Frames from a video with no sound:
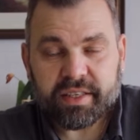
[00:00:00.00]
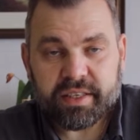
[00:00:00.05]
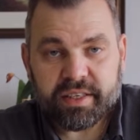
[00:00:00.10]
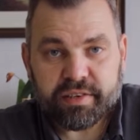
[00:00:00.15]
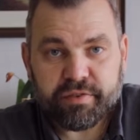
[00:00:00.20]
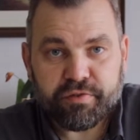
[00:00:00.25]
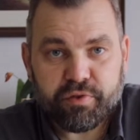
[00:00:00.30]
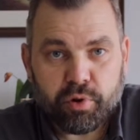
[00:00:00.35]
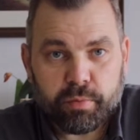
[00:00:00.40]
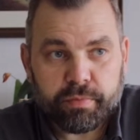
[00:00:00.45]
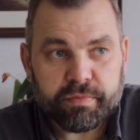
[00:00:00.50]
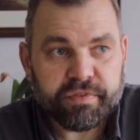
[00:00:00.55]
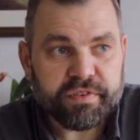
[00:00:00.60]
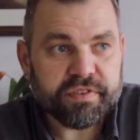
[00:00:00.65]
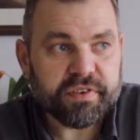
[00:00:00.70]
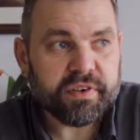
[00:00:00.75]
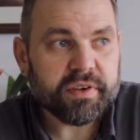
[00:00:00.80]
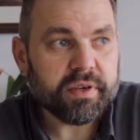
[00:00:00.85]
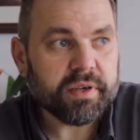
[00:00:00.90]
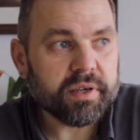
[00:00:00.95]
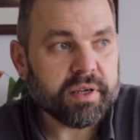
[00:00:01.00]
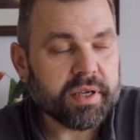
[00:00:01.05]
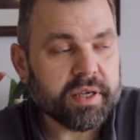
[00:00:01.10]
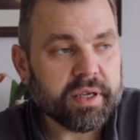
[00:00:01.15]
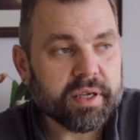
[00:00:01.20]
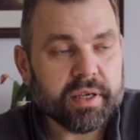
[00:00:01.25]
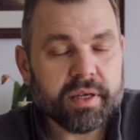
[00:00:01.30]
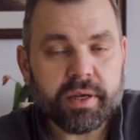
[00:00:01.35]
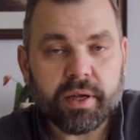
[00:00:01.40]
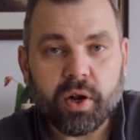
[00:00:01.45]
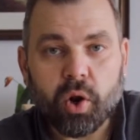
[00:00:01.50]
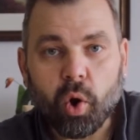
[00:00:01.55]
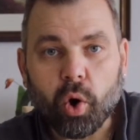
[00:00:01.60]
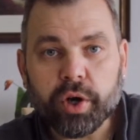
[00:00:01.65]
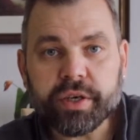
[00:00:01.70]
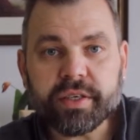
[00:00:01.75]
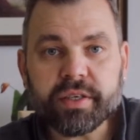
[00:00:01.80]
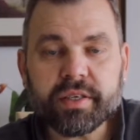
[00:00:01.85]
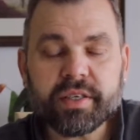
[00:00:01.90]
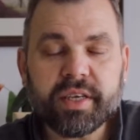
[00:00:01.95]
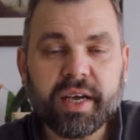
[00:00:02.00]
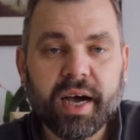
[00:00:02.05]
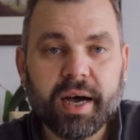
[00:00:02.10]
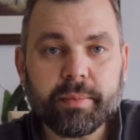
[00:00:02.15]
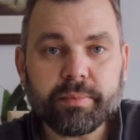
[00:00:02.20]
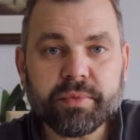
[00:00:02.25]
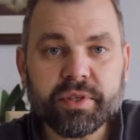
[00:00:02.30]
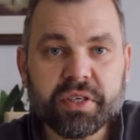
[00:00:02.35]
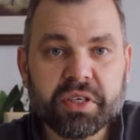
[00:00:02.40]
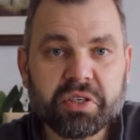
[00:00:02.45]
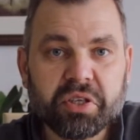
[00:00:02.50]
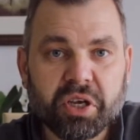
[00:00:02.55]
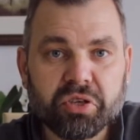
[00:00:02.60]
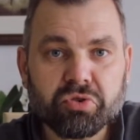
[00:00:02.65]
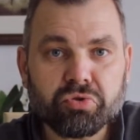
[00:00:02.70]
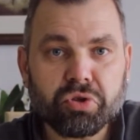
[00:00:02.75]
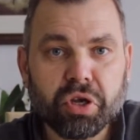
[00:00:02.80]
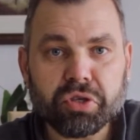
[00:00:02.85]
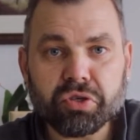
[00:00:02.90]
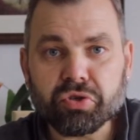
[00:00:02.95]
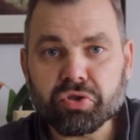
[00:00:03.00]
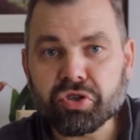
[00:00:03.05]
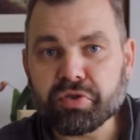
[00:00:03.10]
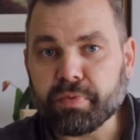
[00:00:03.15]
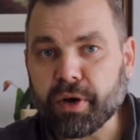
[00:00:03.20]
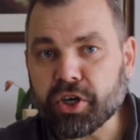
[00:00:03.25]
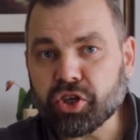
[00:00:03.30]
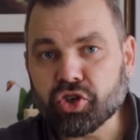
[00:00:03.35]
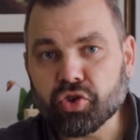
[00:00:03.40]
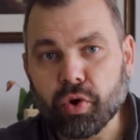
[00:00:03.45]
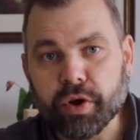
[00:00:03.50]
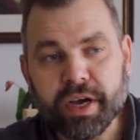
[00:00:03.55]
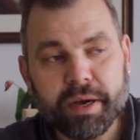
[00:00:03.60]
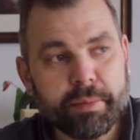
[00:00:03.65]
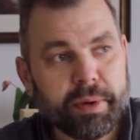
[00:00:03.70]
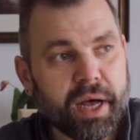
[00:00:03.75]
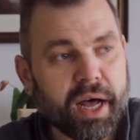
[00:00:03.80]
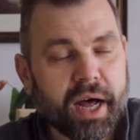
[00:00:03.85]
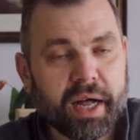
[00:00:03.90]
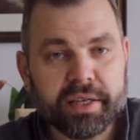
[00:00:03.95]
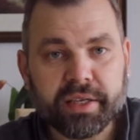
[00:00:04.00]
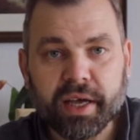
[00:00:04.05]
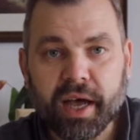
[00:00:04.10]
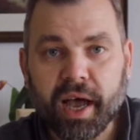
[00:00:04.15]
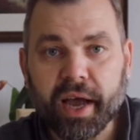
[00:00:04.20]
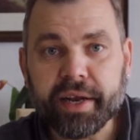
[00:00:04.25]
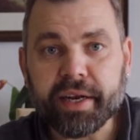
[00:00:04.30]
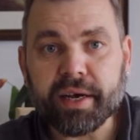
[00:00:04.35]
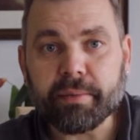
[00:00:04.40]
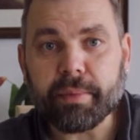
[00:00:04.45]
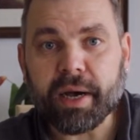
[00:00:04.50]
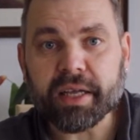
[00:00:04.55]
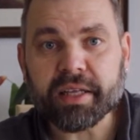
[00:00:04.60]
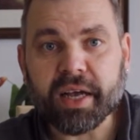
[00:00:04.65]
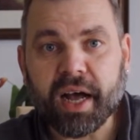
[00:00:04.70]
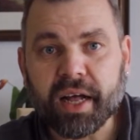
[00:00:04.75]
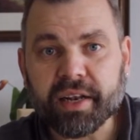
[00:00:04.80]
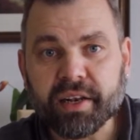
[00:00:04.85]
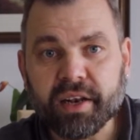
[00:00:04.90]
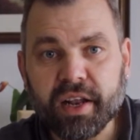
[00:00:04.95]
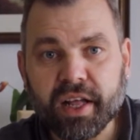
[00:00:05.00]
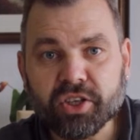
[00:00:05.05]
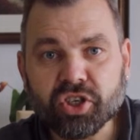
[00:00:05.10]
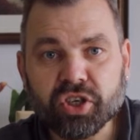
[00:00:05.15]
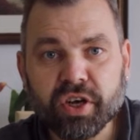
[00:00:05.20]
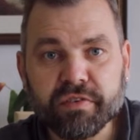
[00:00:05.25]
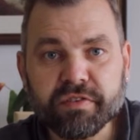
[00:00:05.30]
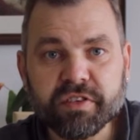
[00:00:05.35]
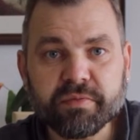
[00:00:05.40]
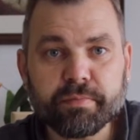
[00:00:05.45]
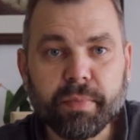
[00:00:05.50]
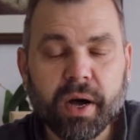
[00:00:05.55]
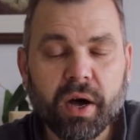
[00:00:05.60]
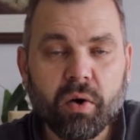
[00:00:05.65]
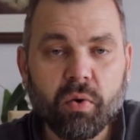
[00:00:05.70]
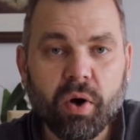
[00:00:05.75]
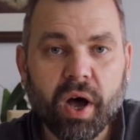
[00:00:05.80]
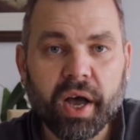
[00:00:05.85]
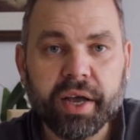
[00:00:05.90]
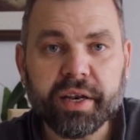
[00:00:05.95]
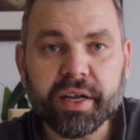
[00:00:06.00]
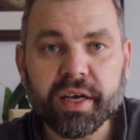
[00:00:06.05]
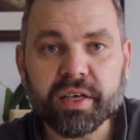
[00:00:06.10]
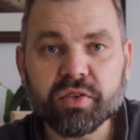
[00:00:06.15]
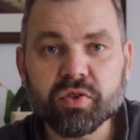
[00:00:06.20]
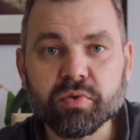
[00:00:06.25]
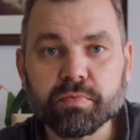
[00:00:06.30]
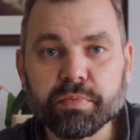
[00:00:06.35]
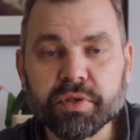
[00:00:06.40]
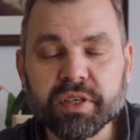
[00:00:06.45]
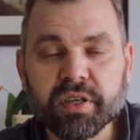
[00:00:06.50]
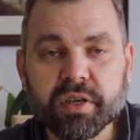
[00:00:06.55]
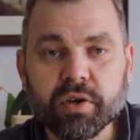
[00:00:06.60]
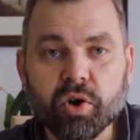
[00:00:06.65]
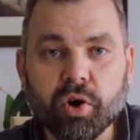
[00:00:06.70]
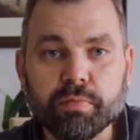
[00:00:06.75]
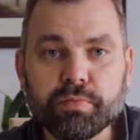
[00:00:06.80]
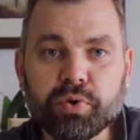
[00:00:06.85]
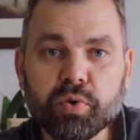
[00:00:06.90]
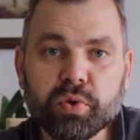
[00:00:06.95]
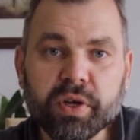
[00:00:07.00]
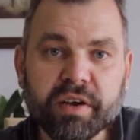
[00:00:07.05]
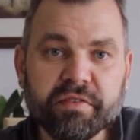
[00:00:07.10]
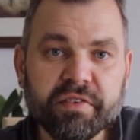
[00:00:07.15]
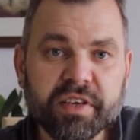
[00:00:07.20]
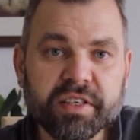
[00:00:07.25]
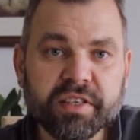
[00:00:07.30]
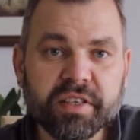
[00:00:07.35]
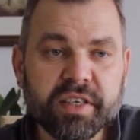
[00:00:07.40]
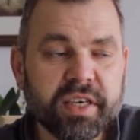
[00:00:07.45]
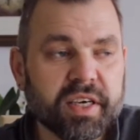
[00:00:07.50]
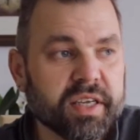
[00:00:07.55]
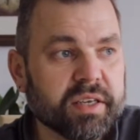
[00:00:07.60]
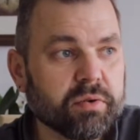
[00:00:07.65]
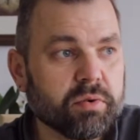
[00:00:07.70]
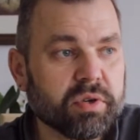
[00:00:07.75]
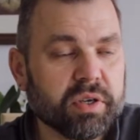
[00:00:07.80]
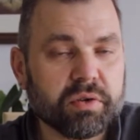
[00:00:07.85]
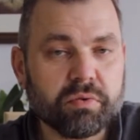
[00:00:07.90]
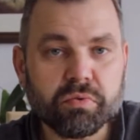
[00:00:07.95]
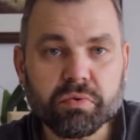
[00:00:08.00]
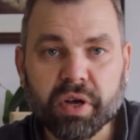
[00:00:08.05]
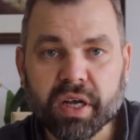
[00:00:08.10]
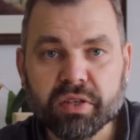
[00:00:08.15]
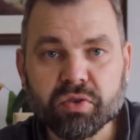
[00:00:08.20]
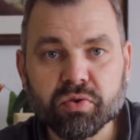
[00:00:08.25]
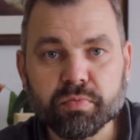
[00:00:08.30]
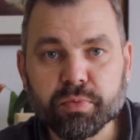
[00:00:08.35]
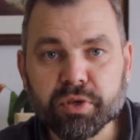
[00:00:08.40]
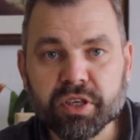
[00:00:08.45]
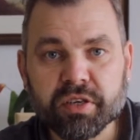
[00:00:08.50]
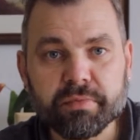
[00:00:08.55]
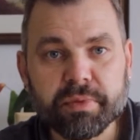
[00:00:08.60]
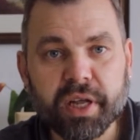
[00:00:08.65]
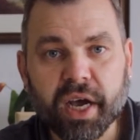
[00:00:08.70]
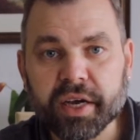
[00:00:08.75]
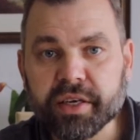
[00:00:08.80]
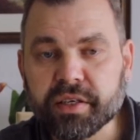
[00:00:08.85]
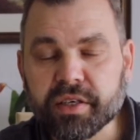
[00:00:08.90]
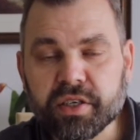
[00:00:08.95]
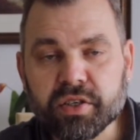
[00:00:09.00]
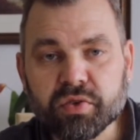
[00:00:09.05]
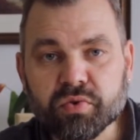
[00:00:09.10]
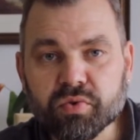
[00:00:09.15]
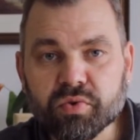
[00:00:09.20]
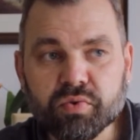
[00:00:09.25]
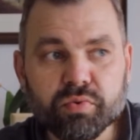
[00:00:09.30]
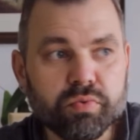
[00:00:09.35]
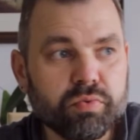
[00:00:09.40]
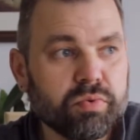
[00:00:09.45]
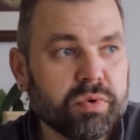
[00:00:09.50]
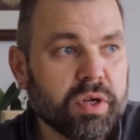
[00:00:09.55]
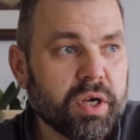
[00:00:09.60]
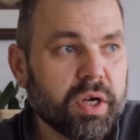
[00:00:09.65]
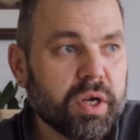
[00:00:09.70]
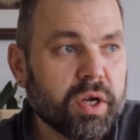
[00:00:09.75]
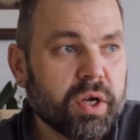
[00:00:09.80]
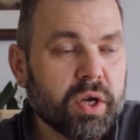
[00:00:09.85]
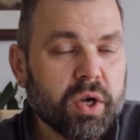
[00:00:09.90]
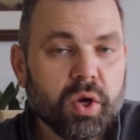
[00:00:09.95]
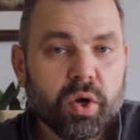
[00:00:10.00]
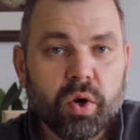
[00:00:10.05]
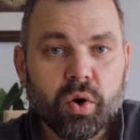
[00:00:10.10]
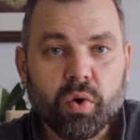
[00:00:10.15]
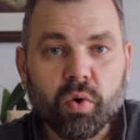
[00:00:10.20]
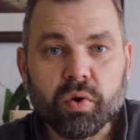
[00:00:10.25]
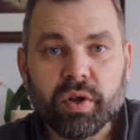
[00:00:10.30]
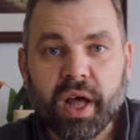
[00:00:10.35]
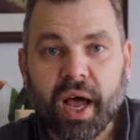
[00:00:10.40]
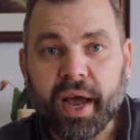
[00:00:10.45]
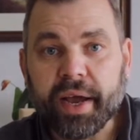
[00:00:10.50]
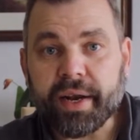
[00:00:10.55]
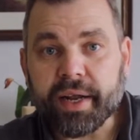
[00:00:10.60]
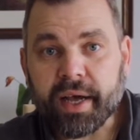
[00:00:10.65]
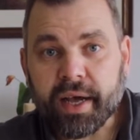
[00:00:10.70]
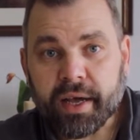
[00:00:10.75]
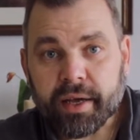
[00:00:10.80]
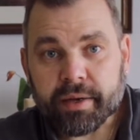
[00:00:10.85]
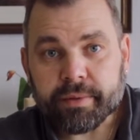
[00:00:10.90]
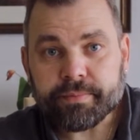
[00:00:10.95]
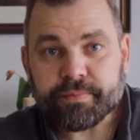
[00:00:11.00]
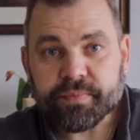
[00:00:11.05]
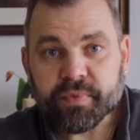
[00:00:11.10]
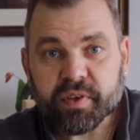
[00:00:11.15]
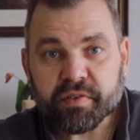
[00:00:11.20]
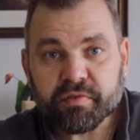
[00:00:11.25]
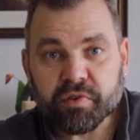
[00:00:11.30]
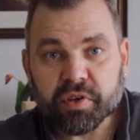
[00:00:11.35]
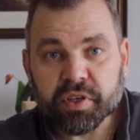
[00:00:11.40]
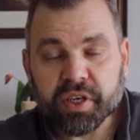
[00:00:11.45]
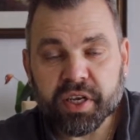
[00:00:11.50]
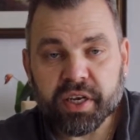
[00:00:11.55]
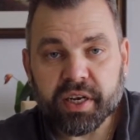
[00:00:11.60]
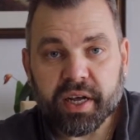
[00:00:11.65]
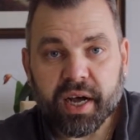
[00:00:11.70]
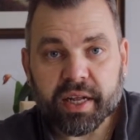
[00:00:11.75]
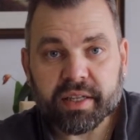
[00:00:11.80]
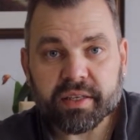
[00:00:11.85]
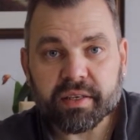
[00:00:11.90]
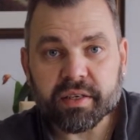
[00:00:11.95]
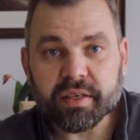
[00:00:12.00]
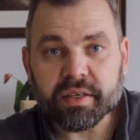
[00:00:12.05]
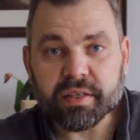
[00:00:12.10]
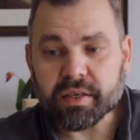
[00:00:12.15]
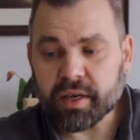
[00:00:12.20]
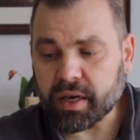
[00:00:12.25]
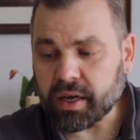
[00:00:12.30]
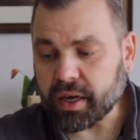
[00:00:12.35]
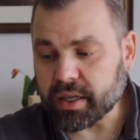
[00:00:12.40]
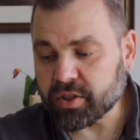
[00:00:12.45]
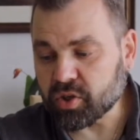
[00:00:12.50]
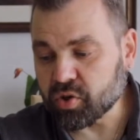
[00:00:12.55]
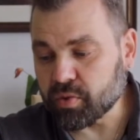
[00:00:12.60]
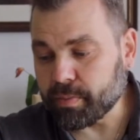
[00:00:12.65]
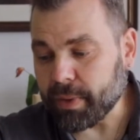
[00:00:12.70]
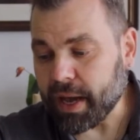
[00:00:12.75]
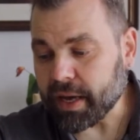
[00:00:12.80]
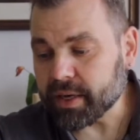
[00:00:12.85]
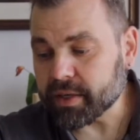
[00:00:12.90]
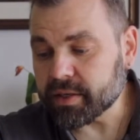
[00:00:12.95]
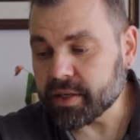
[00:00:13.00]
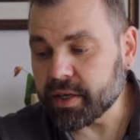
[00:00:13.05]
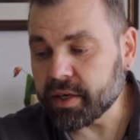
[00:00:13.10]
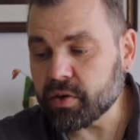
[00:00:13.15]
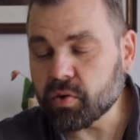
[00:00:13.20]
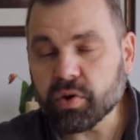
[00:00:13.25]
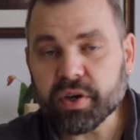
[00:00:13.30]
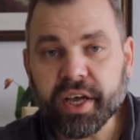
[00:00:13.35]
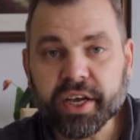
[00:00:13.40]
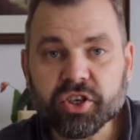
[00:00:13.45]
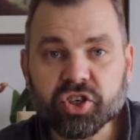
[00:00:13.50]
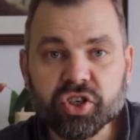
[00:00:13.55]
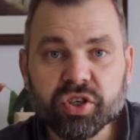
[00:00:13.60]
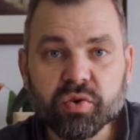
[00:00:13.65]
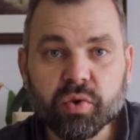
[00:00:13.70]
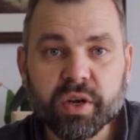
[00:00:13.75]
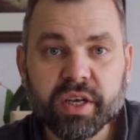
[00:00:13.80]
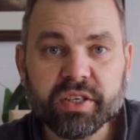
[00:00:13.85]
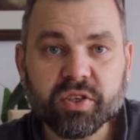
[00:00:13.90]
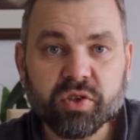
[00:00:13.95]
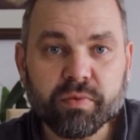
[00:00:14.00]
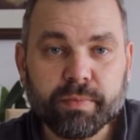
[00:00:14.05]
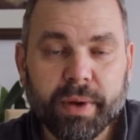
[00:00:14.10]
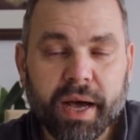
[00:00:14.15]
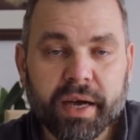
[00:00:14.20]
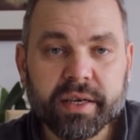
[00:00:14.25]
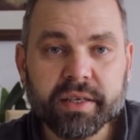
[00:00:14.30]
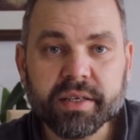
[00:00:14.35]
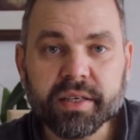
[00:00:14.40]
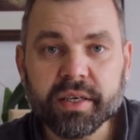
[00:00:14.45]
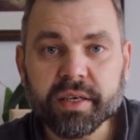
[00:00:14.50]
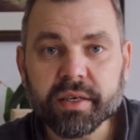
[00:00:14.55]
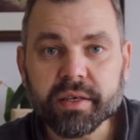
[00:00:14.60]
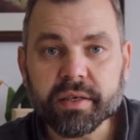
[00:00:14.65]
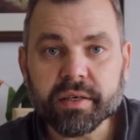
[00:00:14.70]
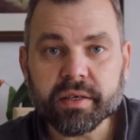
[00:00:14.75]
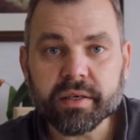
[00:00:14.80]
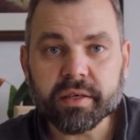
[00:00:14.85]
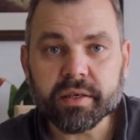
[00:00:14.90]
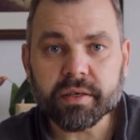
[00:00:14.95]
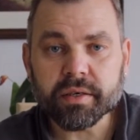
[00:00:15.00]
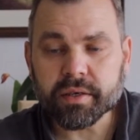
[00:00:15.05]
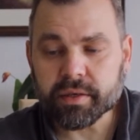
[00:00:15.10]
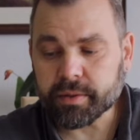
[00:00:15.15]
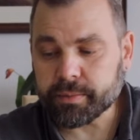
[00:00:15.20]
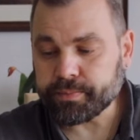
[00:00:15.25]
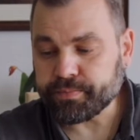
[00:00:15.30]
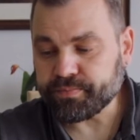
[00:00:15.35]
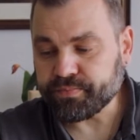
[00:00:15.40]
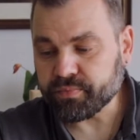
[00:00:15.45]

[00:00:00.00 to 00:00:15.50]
diese fünf äh, Leute, die haben sich, da, da sind zwei Steuerberater, einer macht Gartenlandschaftsbau, einer ist so ein bisschen computerversiert und, und hat so ein bisschen mit IT zu tun. Und einer von denen hat, äh, hat so Marketing-Connection oder ist so ein Marketing, äh, äh, äh